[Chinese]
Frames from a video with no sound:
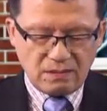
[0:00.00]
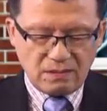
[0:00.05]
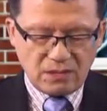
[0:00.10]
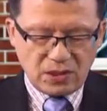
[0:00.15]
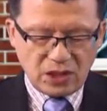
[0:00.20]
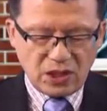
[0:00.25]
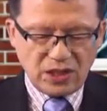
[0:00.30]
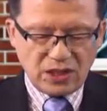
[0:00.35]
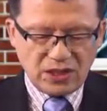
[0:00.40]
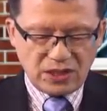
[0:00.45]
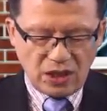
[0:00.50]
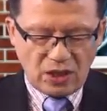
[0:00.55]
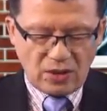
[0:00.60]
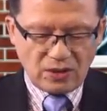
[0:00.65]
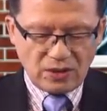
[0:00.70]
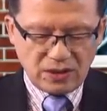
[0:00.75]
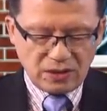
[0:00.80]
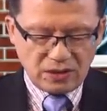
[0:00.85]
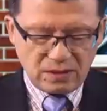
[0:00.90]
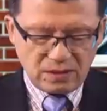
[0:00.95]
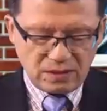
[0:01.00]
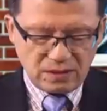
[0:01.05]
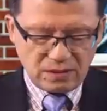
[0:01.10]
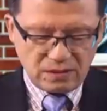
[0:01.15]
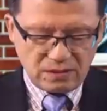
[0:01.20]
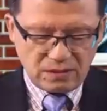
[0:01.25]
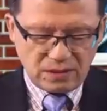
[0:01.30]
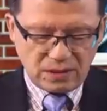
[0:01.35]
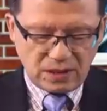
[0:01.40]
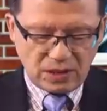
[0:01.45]
撤销
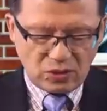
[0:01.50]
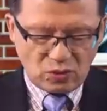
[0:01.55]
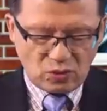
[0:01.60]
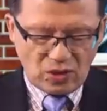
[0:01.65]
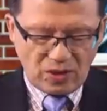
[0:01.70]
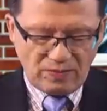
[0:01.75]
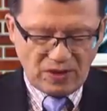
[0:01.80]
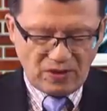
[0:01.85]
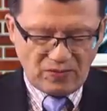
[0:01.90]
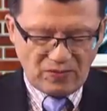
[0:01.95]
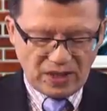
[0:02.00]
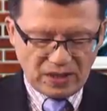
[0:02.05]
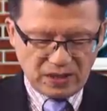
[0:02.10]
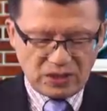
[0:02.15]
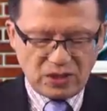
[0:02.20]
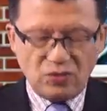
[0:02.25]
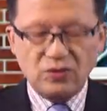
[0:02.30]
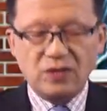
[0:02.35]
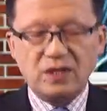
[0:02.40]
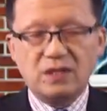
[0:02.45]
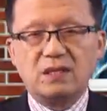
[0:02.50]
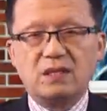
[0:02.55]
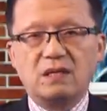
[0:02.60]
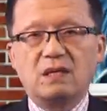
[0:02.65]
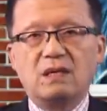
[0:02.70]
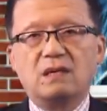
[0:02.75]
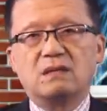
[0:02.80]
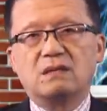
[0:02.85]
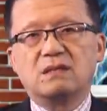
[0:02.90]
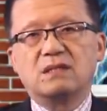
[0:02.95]
这个对孟晚舟的这
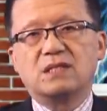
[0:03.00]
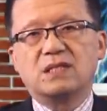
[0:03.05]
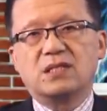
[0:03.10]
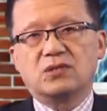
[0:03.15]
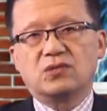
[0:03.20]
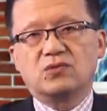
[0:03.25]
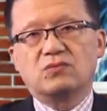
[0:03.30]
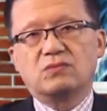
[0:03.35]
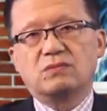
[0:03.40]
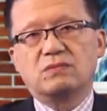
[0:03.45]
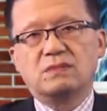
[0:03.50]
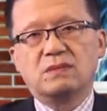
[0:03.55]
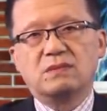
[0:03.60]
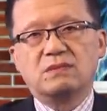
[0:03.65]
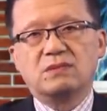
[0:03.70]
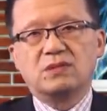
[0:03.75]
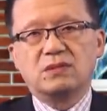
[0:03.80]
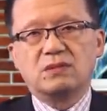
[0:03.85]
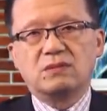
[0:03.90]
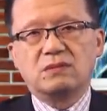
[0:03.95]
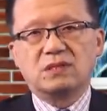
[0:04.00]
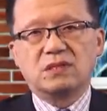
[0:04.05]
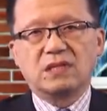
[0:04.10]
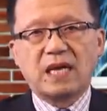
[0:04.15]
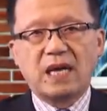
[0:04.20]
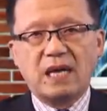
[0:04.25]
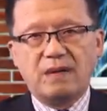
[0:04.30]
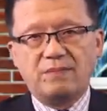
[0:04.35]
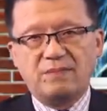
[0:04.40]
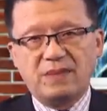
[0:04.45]
个起诉，
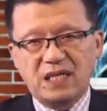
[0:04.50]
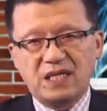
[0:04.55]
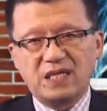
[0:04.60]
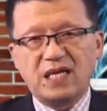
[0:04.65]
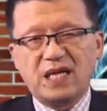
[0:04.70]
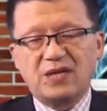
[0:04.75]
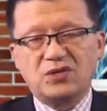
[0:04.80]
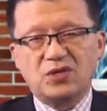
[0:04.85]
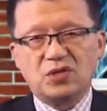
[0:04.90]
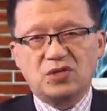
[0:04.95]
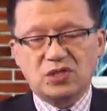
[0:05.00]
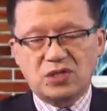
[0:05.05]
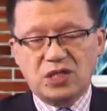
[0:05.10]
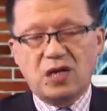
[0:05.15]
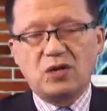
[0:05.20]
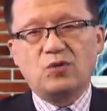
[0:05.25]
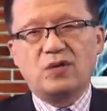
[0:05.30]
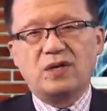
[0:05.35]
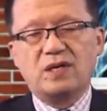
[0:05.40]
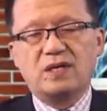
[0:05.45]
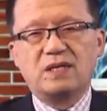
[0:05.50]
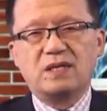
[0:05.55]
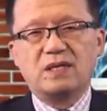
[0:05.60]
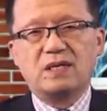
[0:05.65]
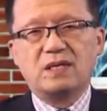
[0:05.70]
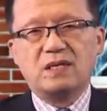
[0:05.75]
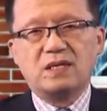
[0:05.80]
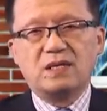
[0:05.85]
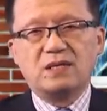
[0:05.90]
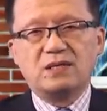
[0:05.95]
在明年的十二月
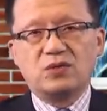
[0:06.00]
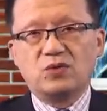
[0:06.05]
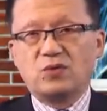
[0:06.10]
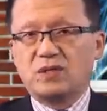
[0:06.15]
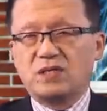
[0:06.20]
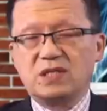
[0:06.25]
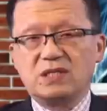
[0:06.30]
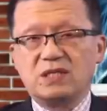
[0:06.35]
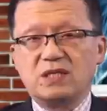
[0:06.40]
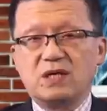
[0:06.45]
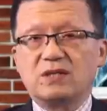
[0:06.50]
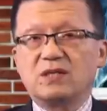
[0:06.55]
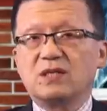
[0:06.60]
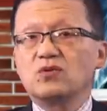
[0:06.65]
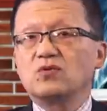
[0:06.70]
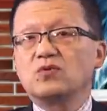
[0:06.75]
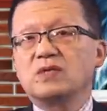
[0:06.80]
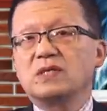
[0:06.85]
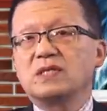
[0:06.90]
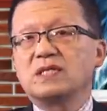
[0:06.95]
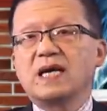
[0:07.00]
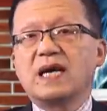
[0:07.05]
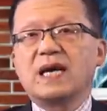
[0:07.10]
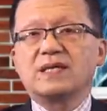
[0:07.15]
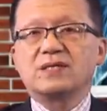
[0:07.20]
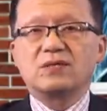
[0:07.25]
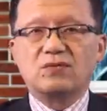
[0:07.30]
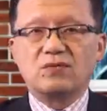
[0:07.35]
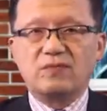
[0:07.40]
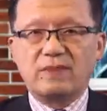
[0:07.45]
就会撤销，那就是这个
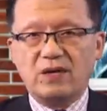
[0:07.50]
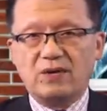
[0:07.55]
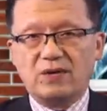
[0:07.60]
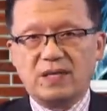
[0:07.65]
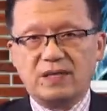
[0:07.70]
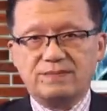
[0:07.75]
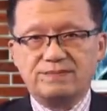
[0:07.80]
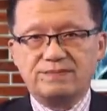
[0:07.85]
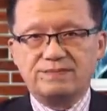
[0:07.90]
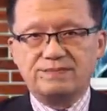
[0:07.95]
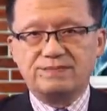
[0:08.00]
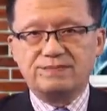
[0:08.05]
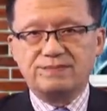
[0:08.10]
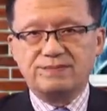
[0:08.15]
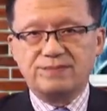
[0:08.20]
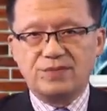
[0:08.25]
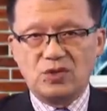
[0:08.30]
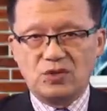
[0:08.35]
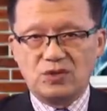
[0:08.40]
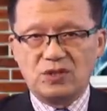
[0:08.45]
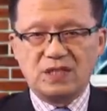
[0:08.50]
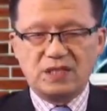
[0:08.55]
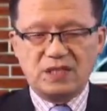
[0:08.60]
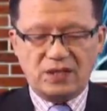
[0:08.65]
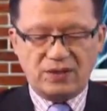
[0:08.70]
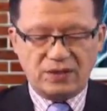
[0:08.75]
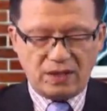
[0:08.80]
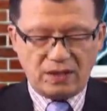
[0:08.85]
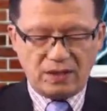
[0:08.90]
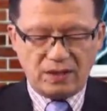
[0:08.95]
案子就没有了，就撤
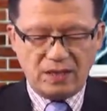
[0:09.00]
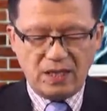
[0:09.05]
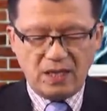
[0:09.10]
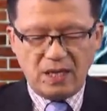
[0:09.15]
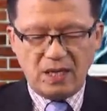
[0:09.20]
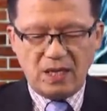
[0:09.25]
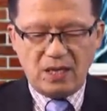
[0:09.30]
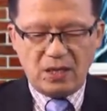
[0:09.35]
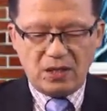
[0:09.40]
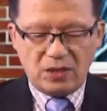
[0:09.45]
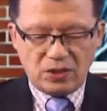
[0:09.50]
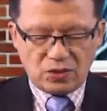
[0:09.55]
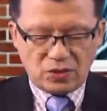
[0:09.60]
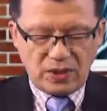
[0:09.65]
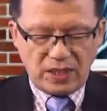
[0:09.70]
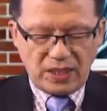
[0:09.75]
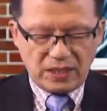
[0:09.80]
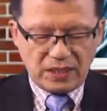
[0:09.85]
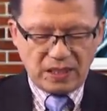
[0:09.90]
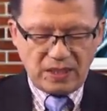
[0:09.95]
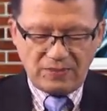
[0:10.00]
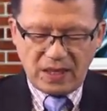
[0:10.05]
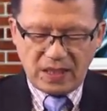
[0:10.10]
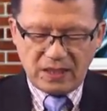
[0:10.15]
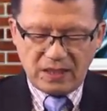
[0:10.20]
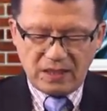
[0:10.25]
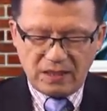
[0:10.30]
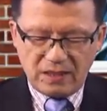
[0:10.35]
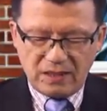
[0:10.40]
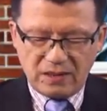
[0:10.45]
销掉了。所以，那么
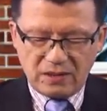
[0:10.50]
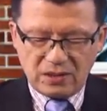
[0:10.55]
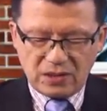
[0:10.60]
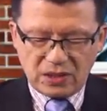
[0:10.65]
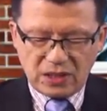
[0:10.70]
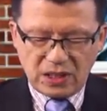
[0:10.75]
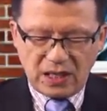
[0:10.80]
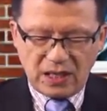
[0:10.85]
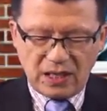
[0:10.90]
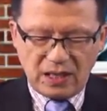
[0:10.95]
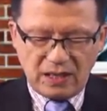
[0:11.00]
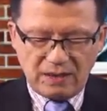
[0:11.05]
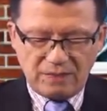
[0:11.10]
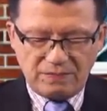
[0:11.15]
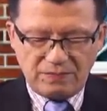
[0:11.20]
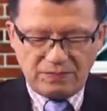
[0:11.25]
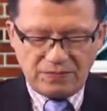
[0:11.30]
这个